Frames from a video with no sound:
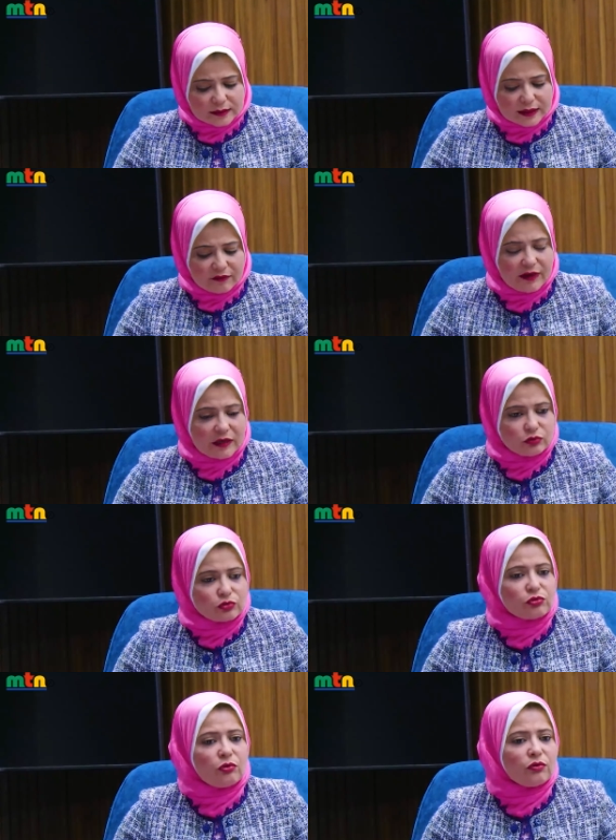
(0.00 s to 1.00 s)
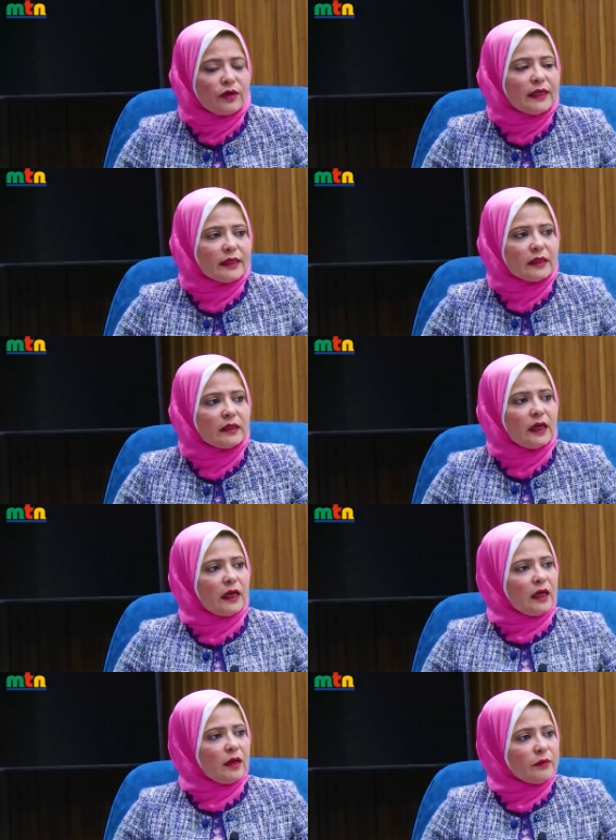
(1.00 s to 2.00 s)
كفاءته شعوريا
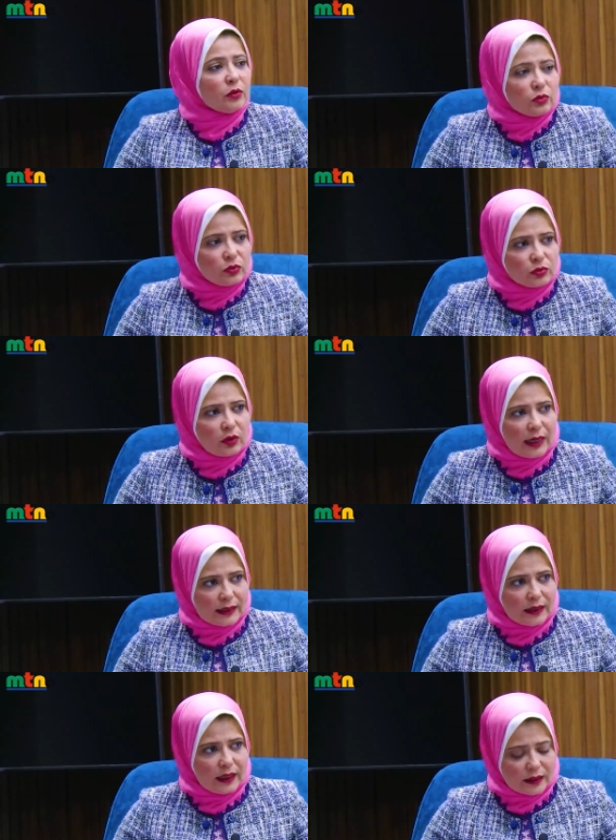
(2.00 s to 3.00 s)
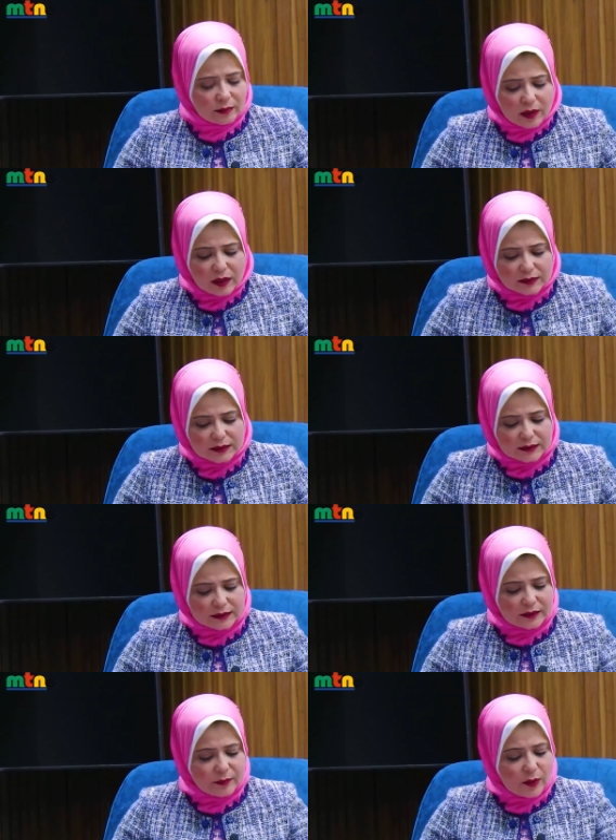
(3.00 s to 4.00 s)
ميوله على على بعض
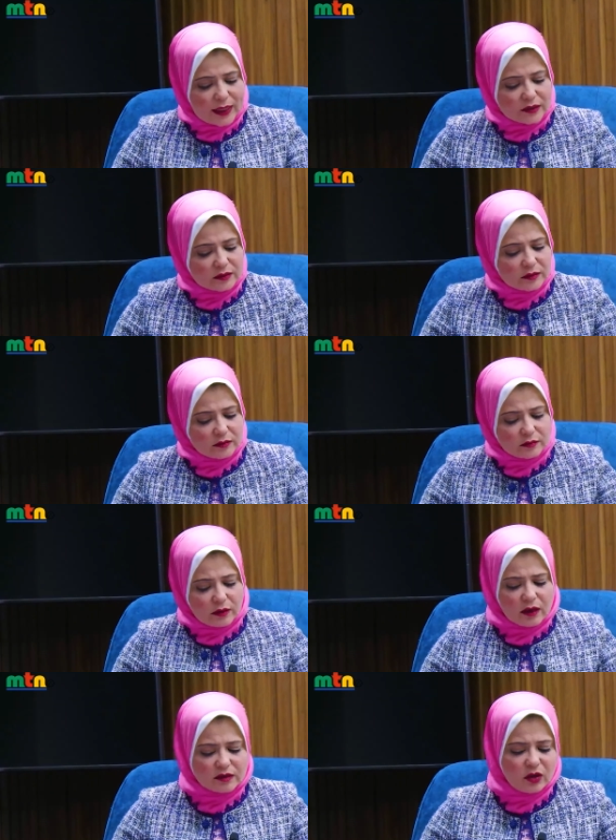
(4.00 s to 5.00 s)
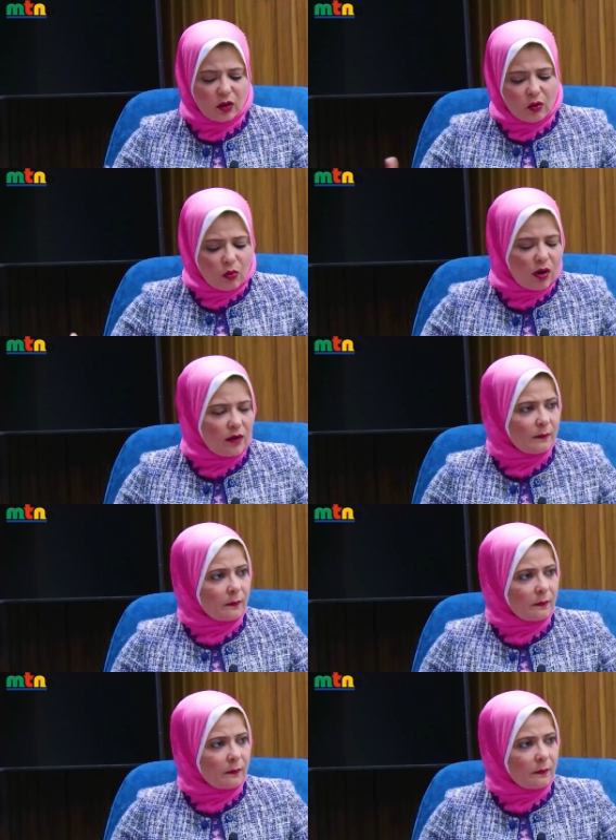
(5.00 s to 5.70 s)
المواد نقاط القوه